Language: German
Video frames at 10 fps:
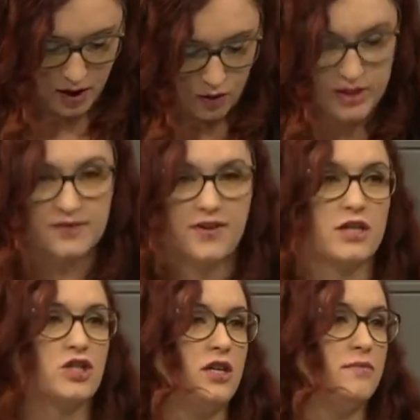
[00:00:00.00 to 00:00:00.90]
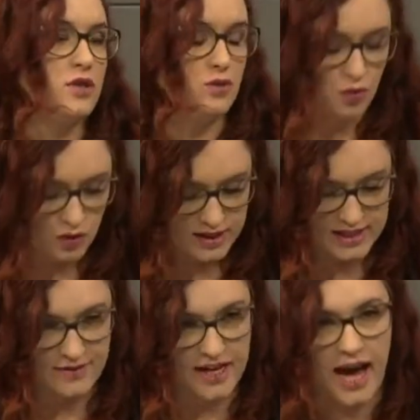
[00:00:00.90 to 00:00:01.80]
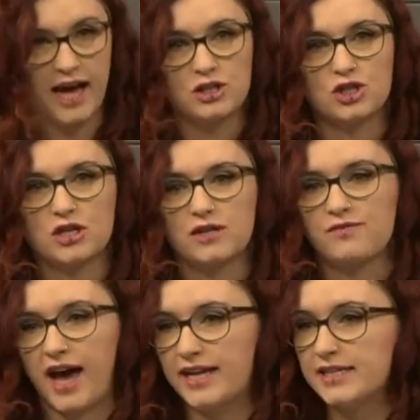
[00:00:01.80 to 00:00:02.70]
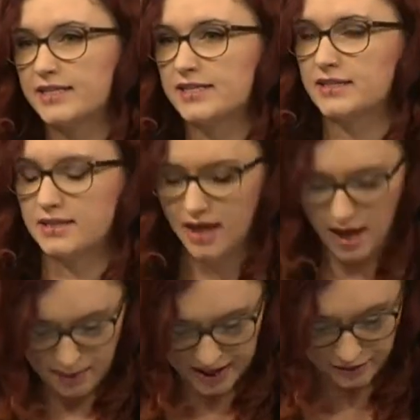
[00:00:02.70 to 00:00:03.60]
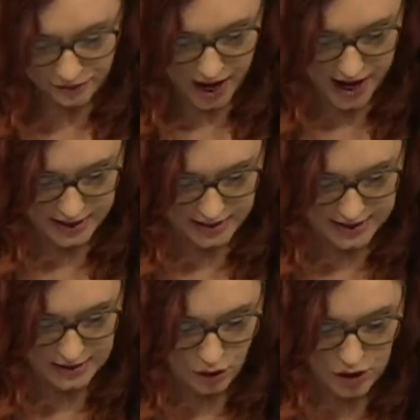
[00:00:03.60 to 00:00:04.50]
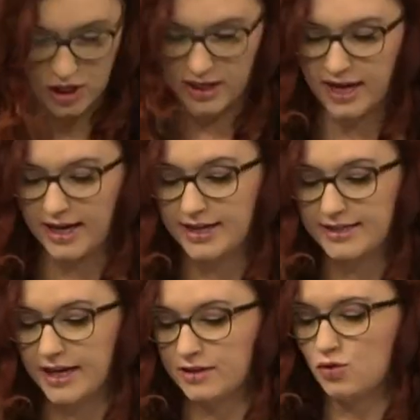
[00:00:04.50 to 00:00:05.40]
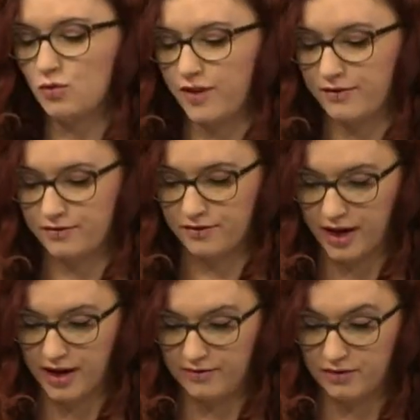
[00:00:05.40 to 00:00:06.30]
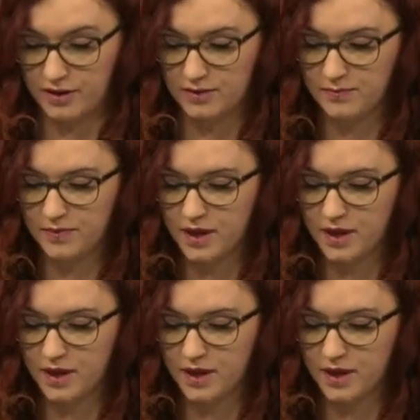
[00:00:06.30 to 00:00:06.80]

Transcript: Und es wäre schlimm genug, dass wir keinen Schritt weiter sind bei der Frage, dass Deutschland endlich atomwaffenfrei wird.